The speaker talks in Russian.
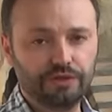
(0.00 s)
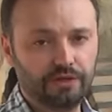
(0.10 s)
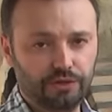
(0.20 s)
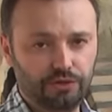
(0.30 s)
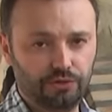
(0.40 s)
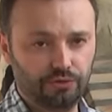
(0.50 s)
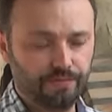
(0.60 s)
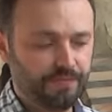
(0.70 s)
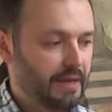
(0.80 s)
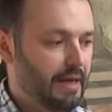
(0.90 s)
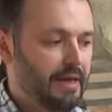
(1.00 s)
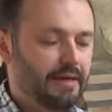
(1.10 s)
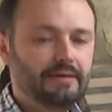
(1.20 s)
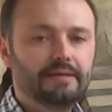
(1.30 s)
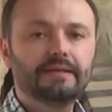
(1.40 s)
ни горчицу.
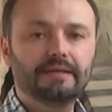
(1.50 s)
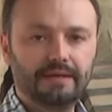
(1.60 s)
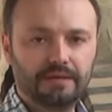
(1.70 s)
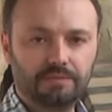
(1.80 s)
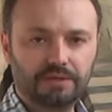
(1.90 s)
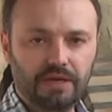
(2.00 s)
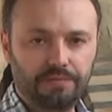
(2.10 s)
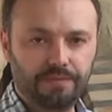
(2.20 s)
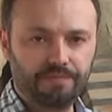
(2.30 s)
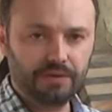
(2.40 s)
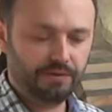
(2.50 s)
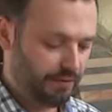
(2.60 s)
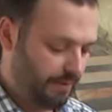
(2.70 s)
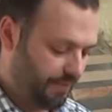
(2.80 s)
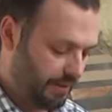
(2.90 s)
Если на этом этапе вы